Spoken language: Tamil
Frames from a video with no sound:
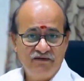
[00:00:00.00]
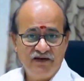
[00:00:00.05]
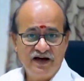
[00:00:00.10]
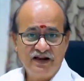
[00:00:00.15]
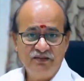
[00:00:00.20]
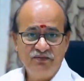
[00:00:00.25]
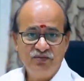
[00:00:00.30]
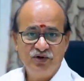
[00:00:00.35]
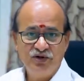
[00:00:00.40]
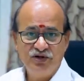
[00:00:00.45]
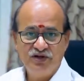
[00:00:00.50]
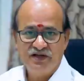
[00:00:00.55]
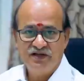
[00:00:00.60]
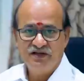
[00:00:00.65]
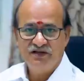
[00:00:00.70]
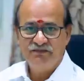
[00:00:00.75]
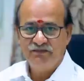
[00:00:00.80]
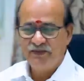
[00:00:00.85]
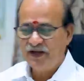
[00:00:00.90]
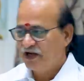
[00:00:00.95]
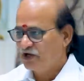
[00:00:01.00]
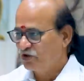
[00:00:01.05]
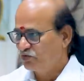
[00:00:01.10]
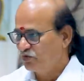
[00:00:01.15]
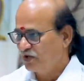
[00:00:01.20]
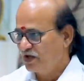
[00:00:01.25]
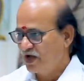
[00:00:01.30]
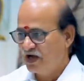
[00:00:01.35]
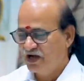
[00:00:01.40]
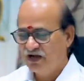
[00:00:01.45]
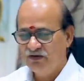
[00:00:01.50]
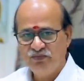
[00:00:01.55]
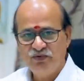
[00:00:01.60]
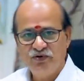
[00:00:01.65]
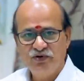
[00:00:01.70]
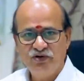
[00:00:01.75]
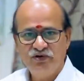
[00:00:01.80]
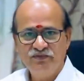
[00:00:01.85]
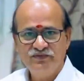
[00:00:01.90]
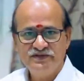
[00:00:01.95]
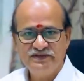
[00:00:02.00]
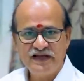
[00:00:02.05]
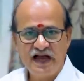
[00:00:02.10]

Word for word: வரும்போது பேக்கை தூக்கி அங்கே போடும்